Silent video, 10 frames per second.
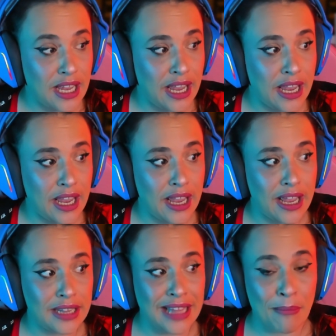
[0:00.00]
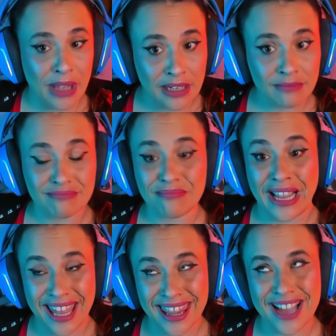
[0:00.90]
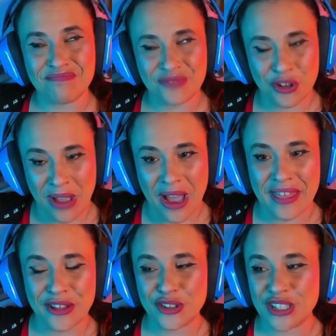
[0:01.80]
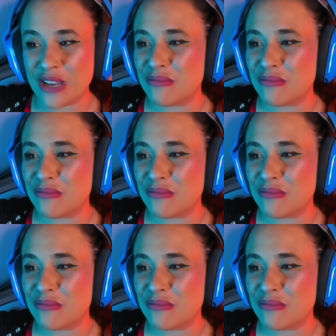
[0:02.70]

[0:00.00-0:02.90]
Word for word: Eh, también me queda, no me ha dado tiempo,